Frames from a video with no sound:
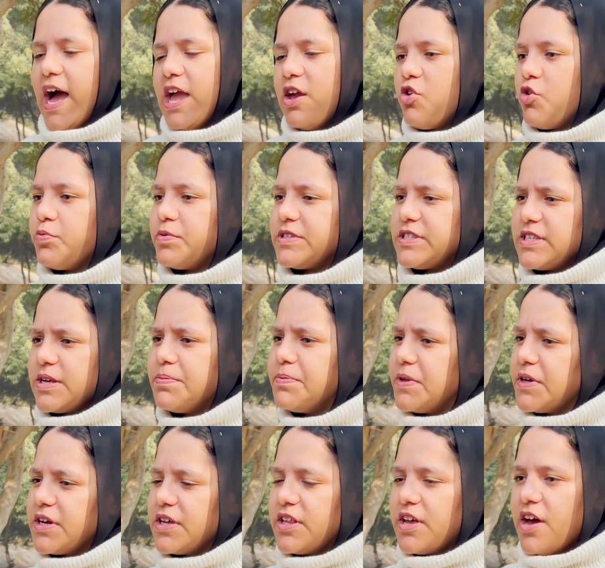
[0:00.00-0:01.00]
ايوه
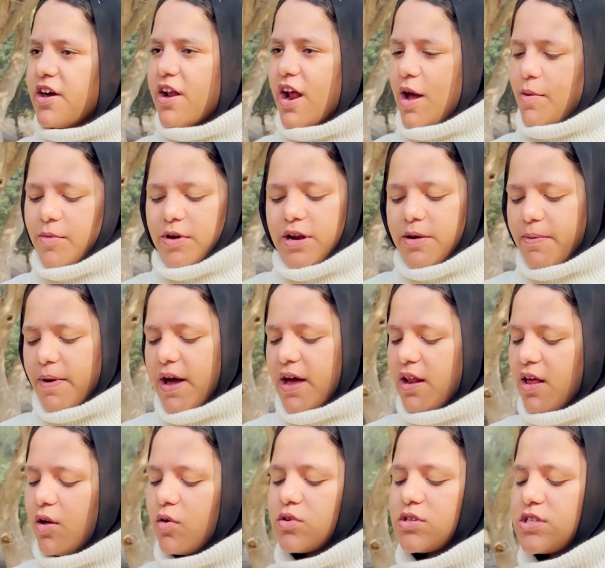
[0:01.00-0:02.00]
بالظبط كده يا رحمه انا
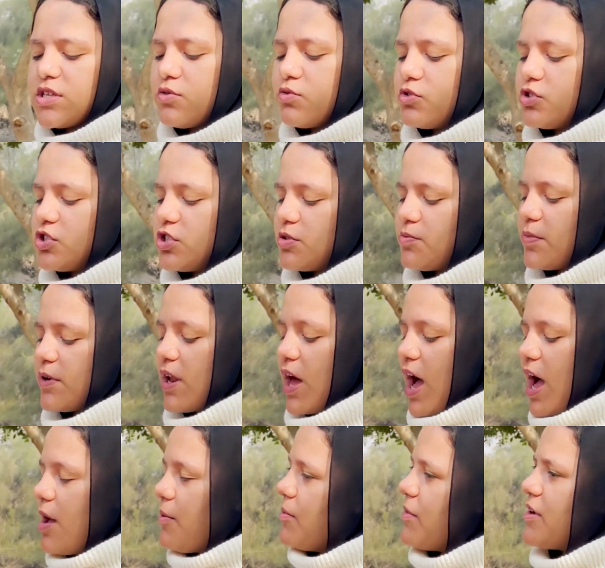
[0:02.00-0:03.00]
بقى لغوصلك وشك
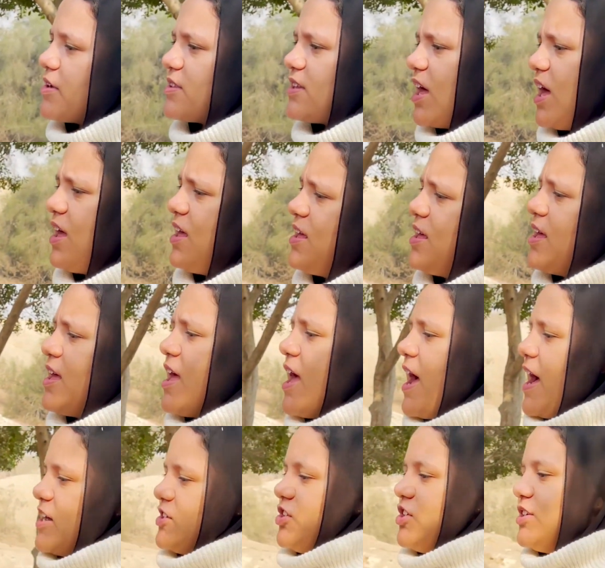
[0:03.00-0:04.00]
بالاحمر ده
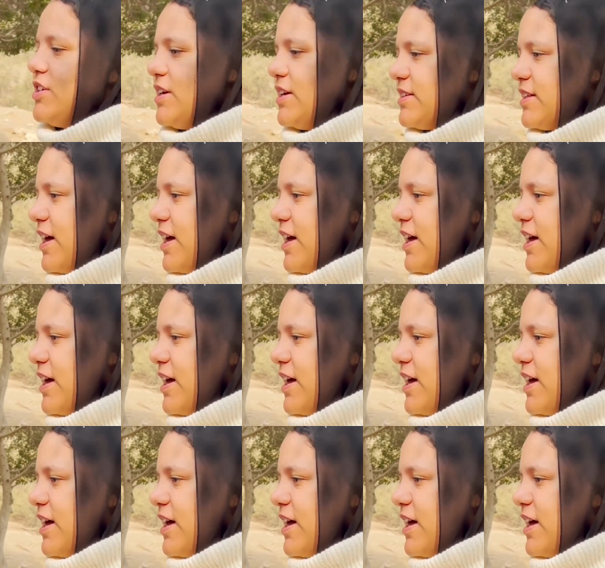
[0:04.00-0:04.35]
عشان هي